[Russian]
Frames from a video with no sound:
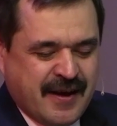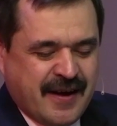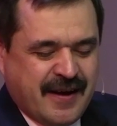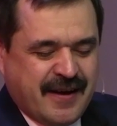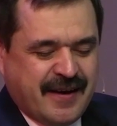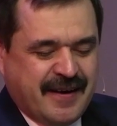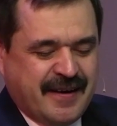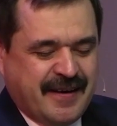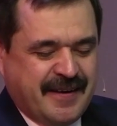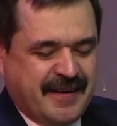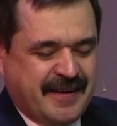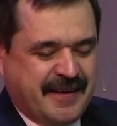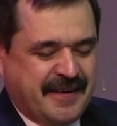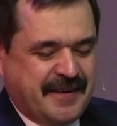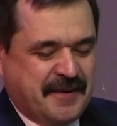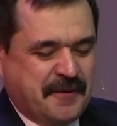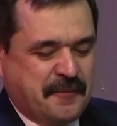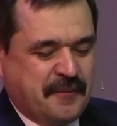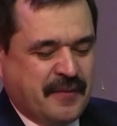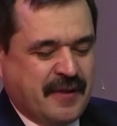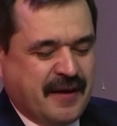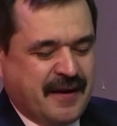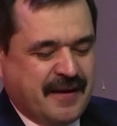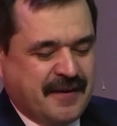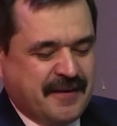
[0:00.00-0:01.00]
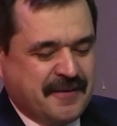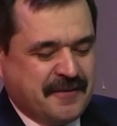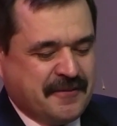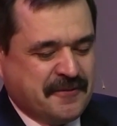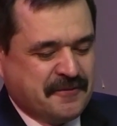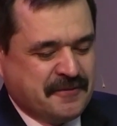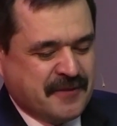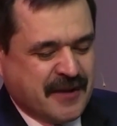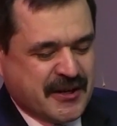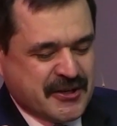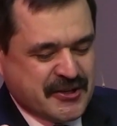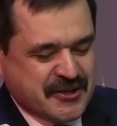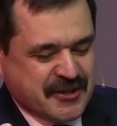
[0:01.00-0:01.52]

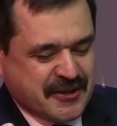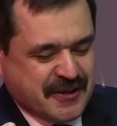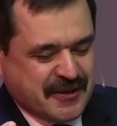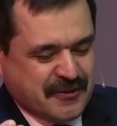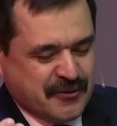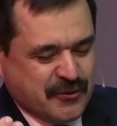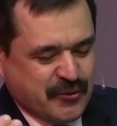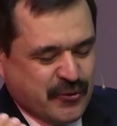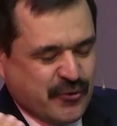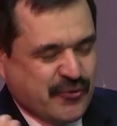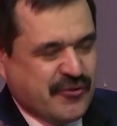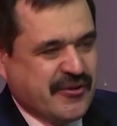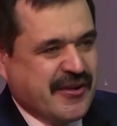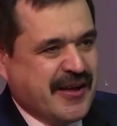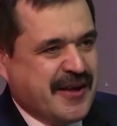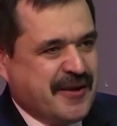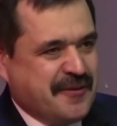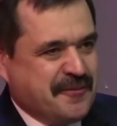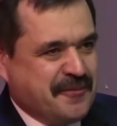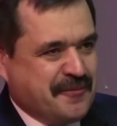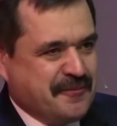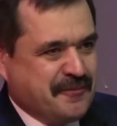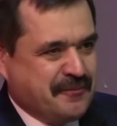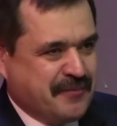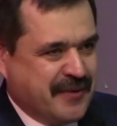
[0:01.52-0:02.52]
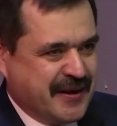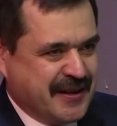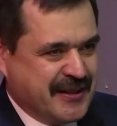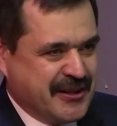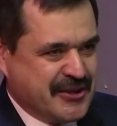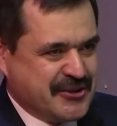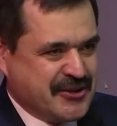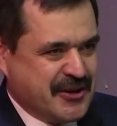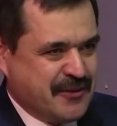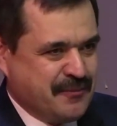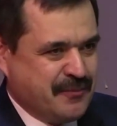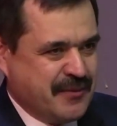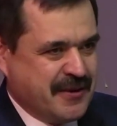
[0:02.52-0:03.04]
Наших друзей
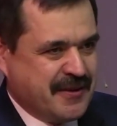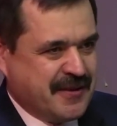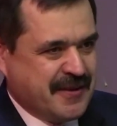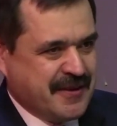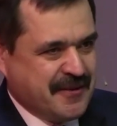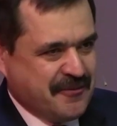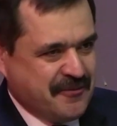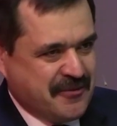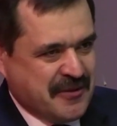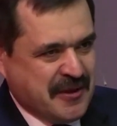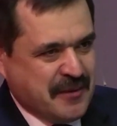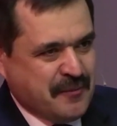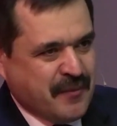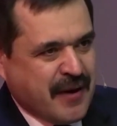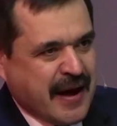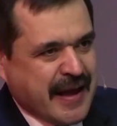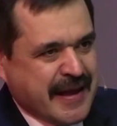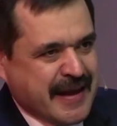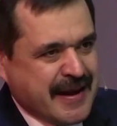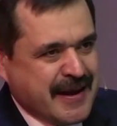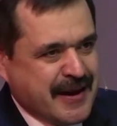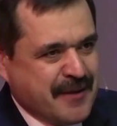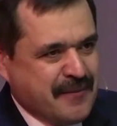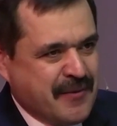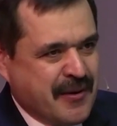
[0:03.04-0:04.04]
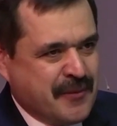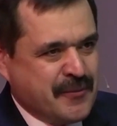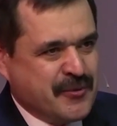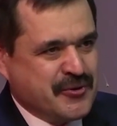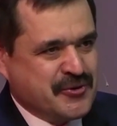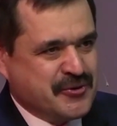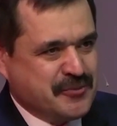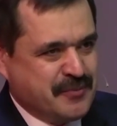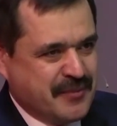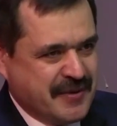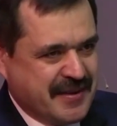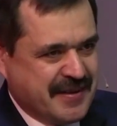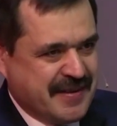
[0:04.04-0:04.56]
приглашаем быть внимательными, а
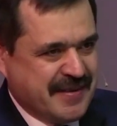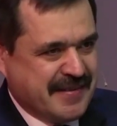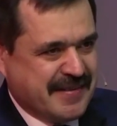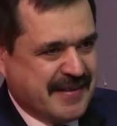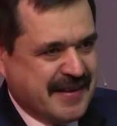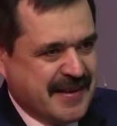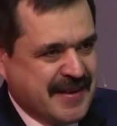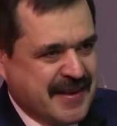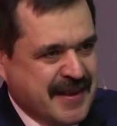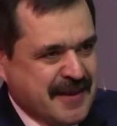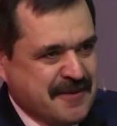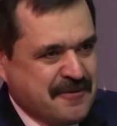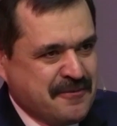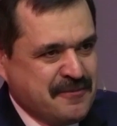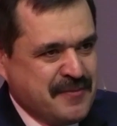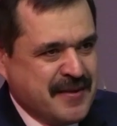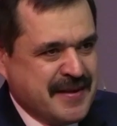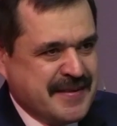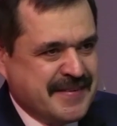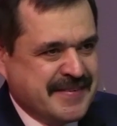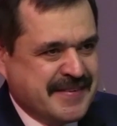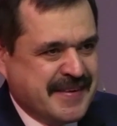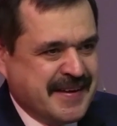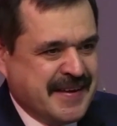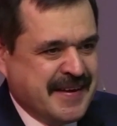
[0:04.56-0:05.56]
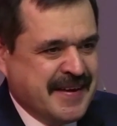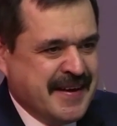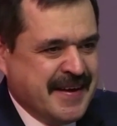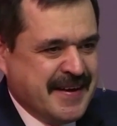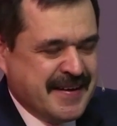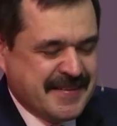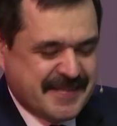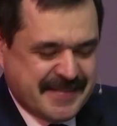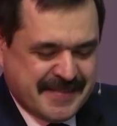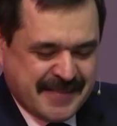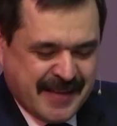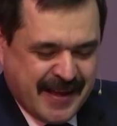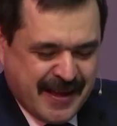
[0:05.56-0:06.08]
может быть и следить вместе да,
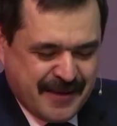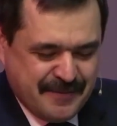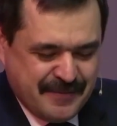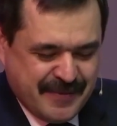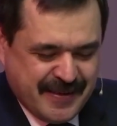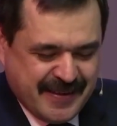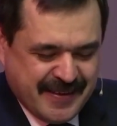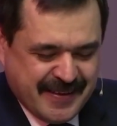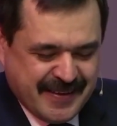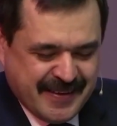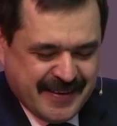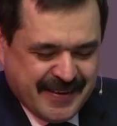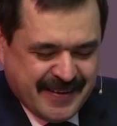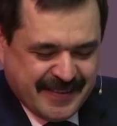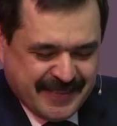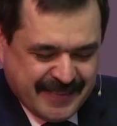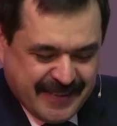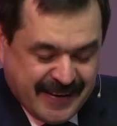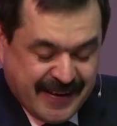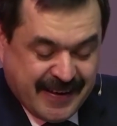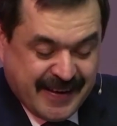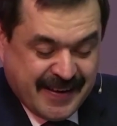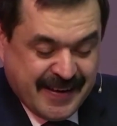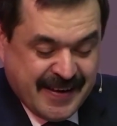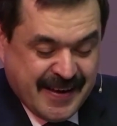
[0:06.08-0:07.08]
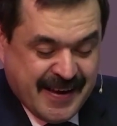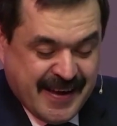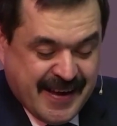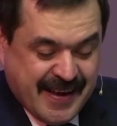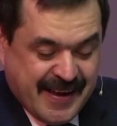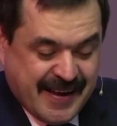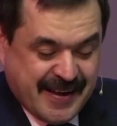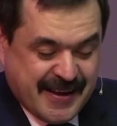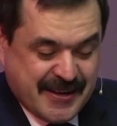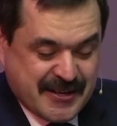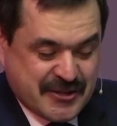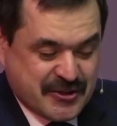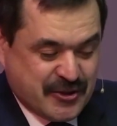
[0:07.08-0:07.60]
с нами, да,
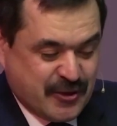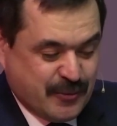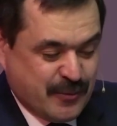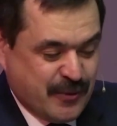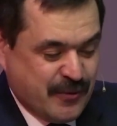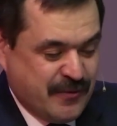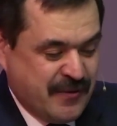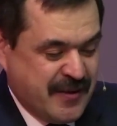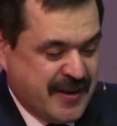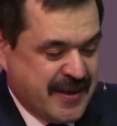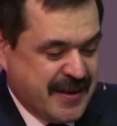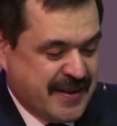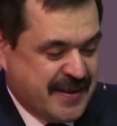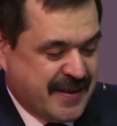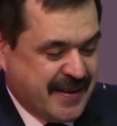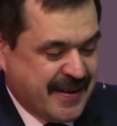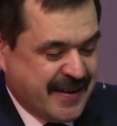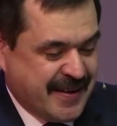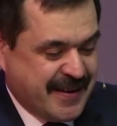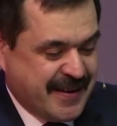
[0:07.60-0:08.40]
чтобы увидеть